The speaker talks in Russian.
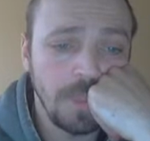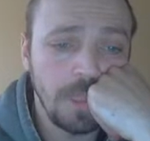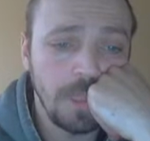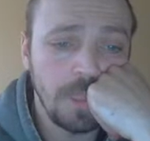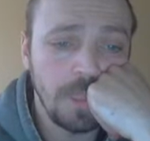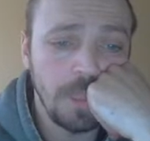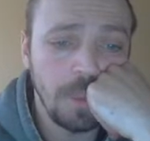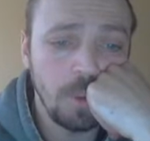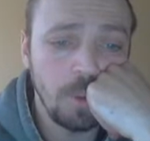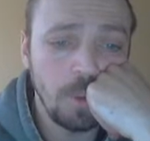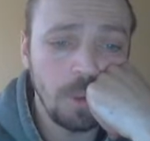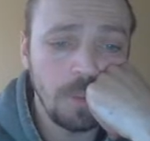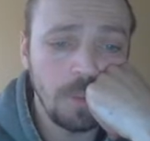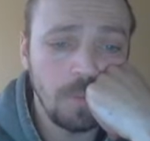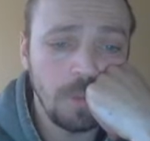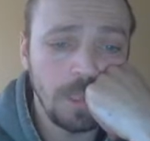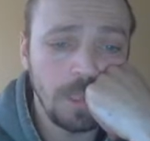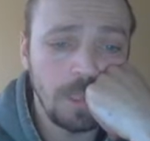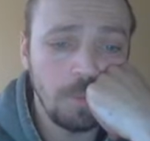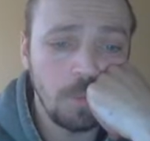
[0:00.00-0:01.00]
дает
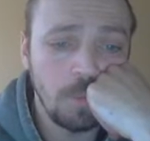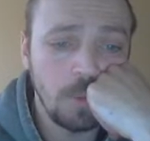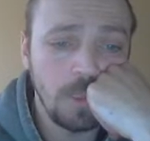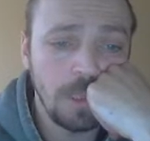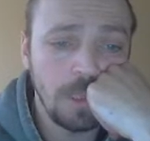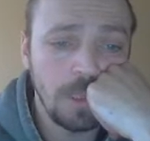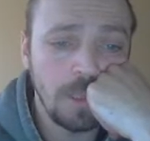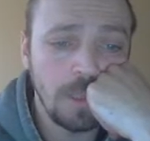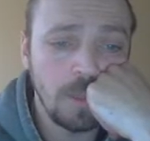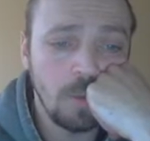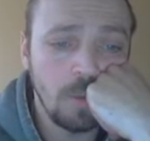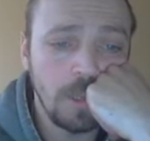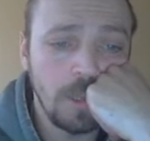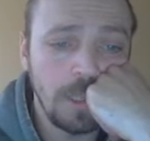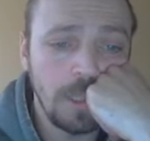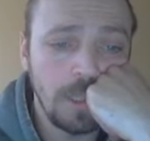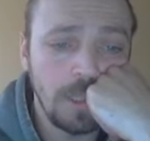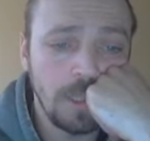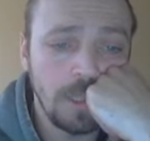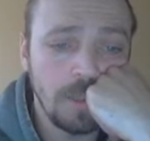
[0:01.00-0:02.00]
в этом дуино
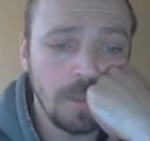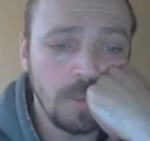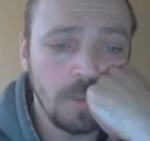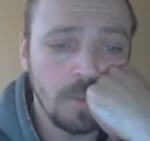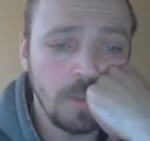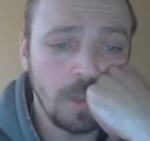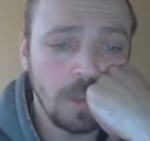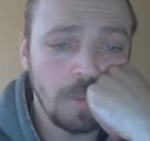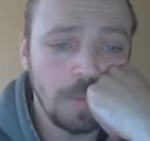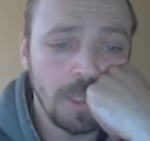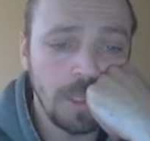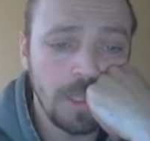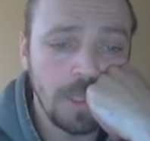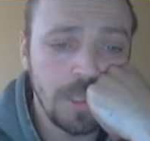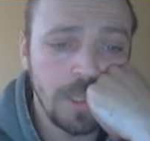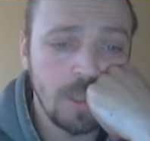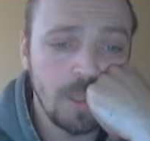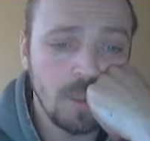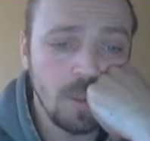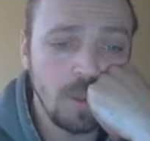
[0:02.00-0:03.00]
коине вот
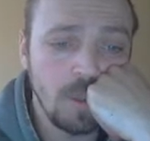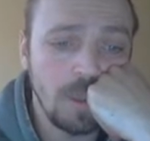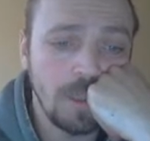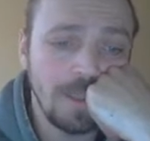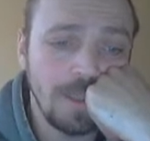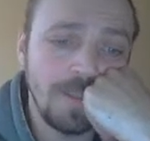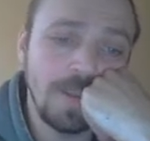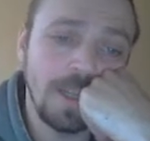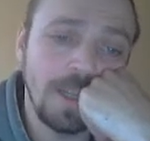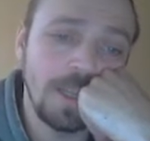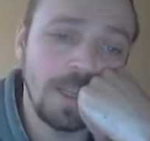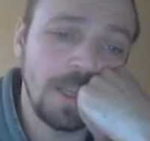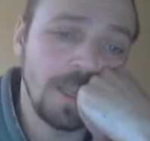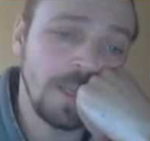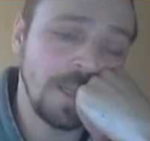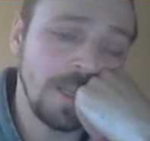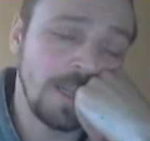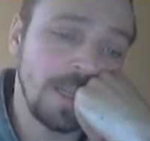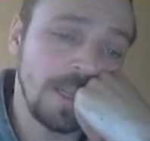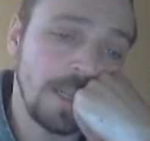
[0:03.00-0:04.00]
почти 42
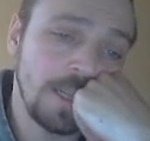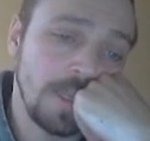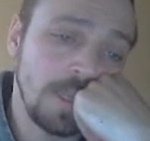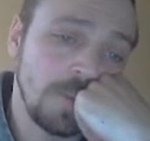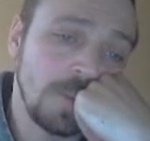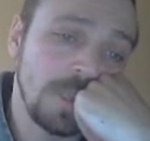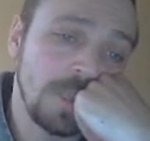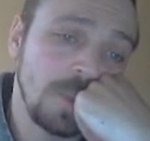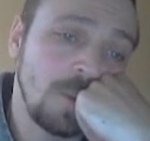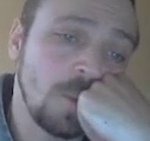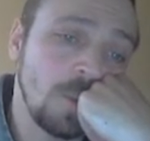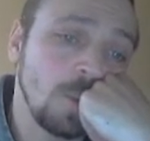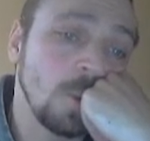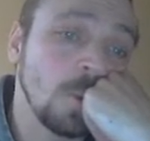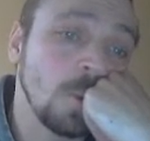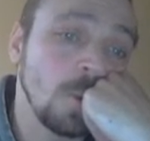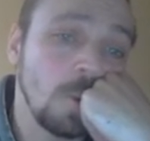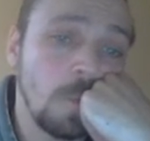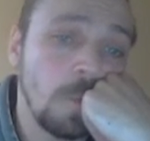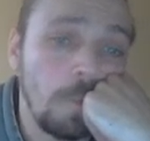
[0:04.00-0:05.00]
килохэша в
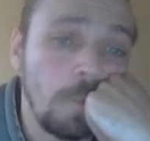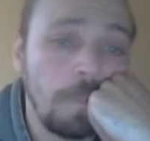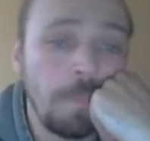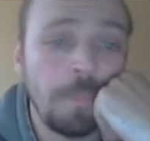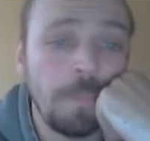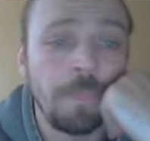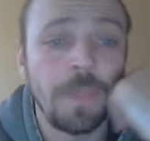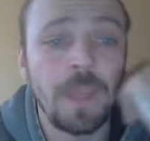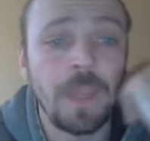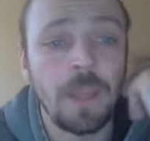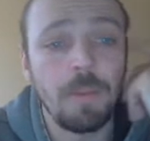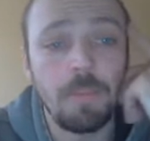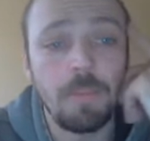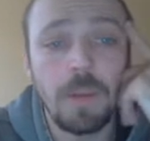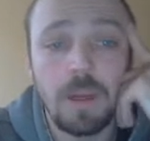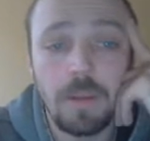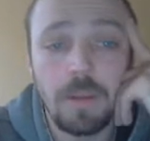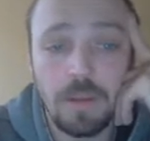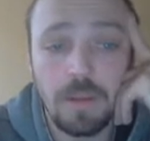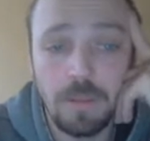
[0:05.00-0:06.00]
секунду
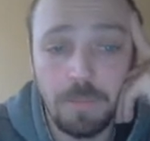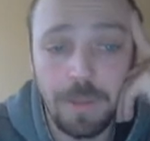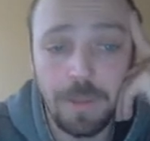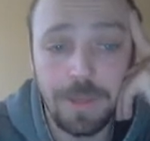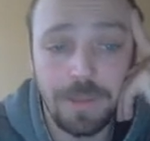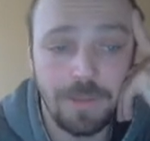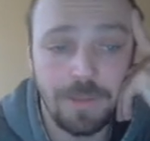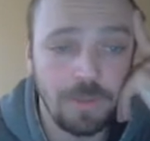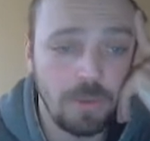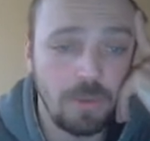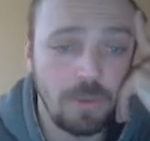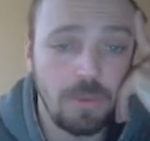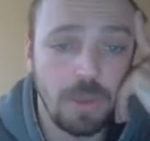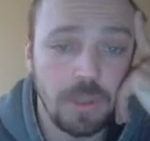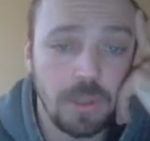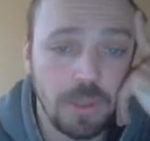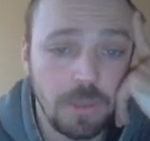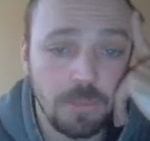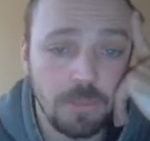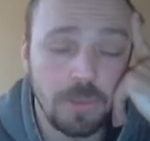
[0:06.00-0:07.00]
к майнингу
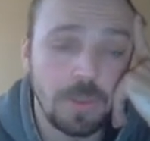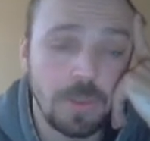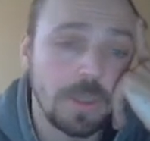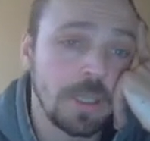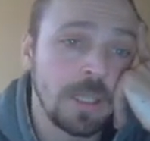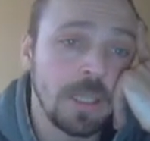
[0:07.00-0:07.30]
вашему.